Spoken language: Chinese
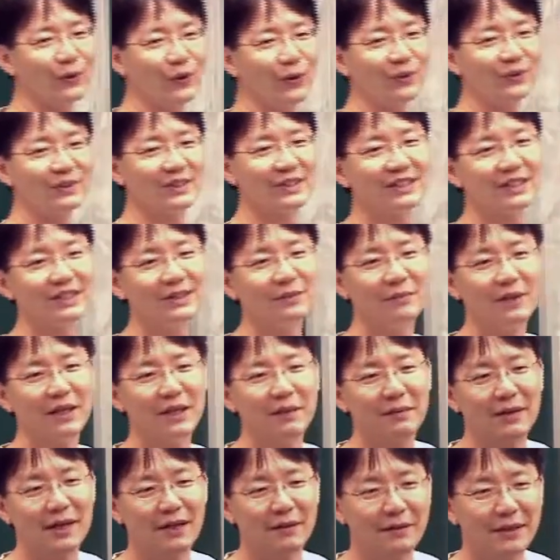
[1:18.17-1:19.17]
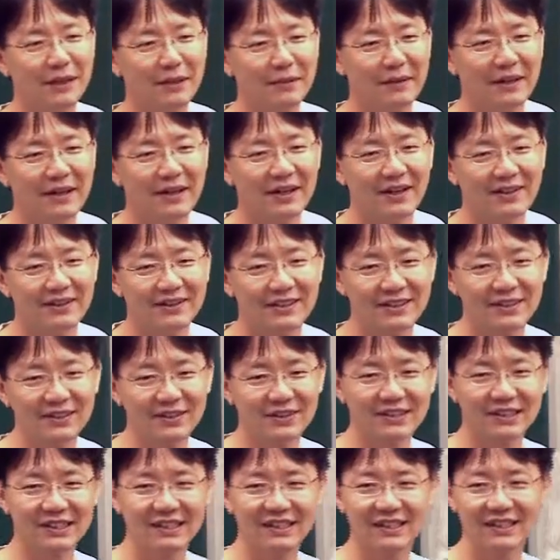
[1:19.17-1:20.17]
公尺每秒每秒这
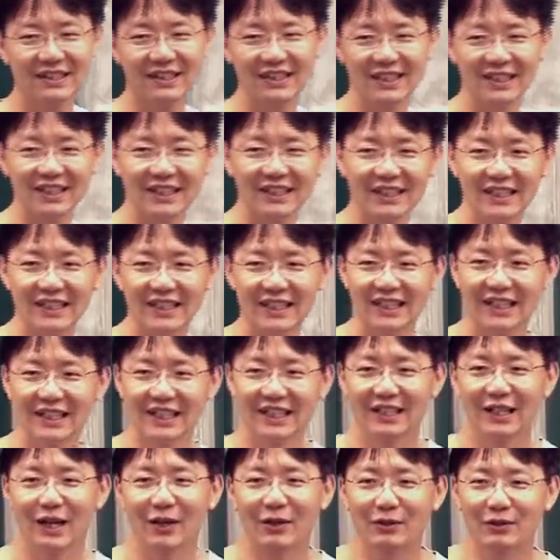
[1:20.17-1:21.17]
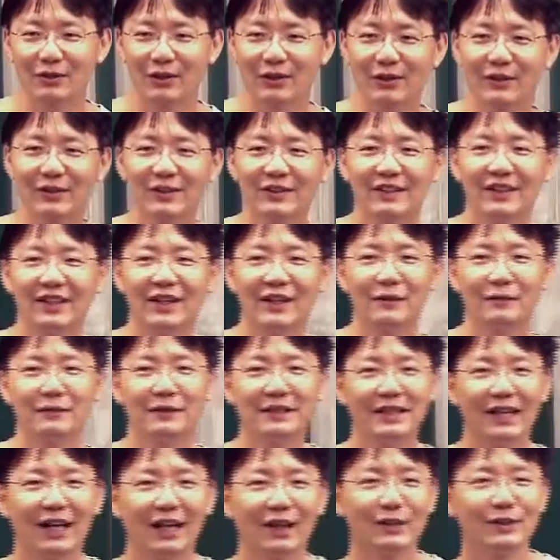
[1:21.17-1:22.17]
就是你高中哈
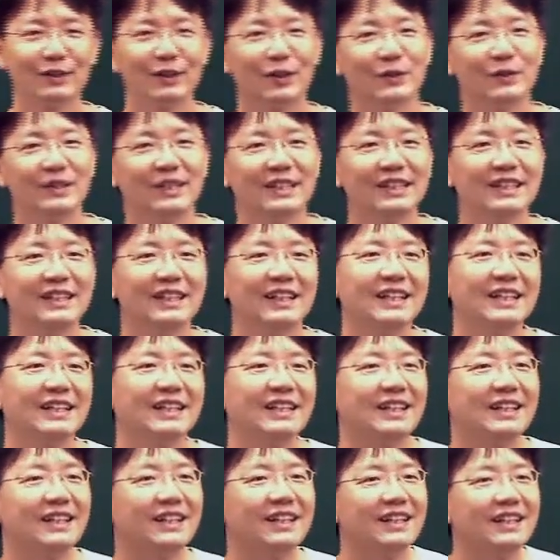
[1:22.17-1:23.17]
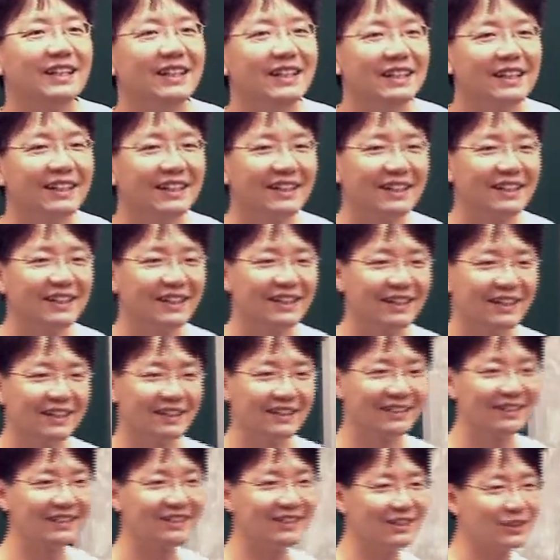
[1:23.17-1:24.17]
非常熟悉的一个一个
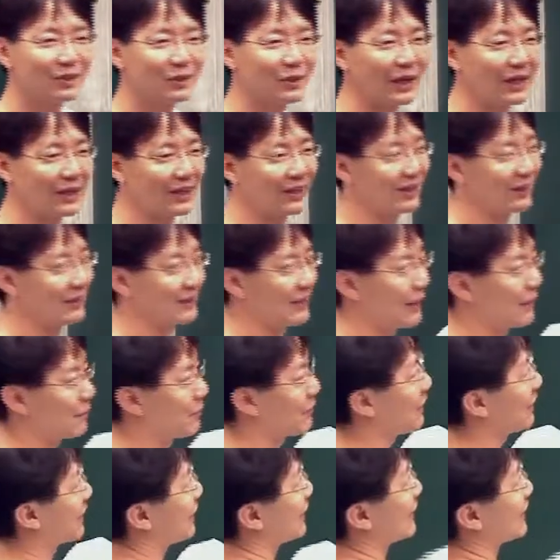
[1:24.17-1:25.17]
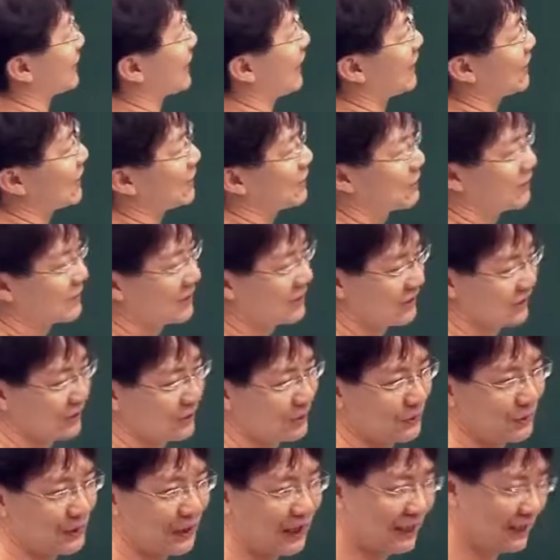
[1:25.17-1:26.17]
计算哈，大部分都带数字
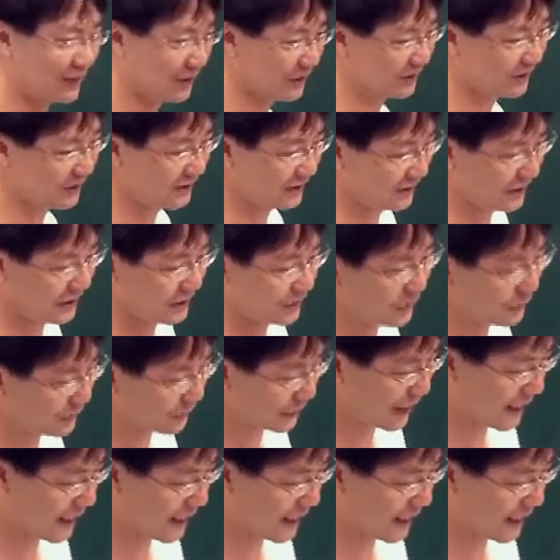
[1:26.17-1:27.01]
出来就结束